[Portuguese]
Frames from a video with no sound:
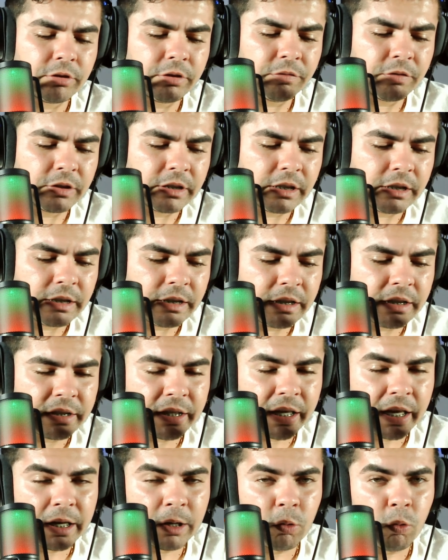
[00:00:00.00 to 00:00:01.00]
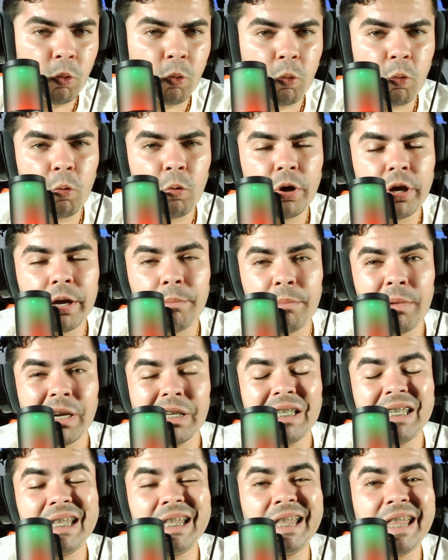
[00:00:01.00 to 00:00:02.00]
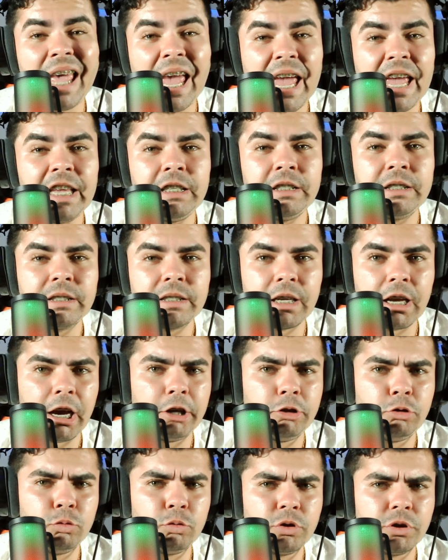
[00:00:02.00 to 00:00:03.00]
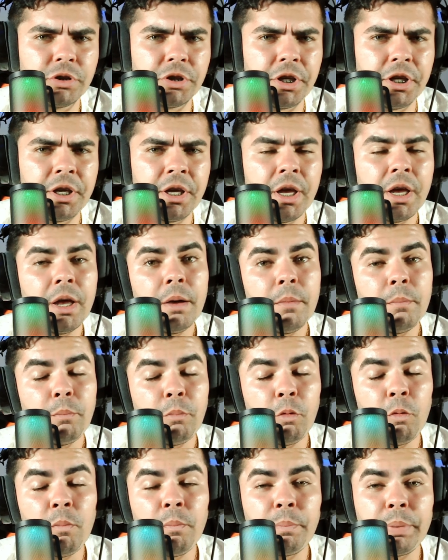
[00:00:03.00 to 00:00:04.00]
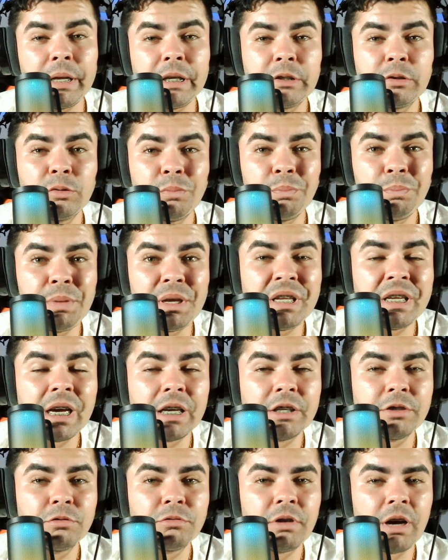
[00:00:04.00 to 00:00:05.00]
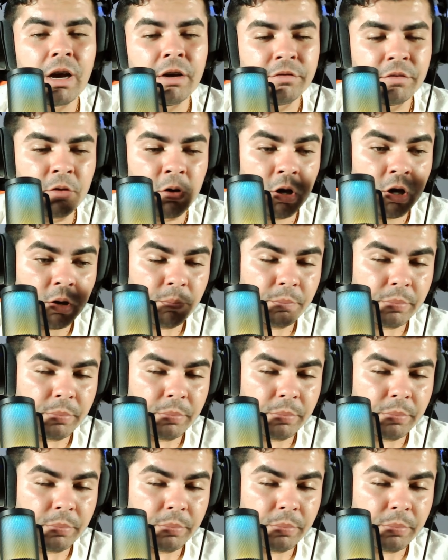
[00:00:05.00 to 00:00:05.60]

Se vocês quiserem concorrer a mais de 10k de UC por um preço bem razoável,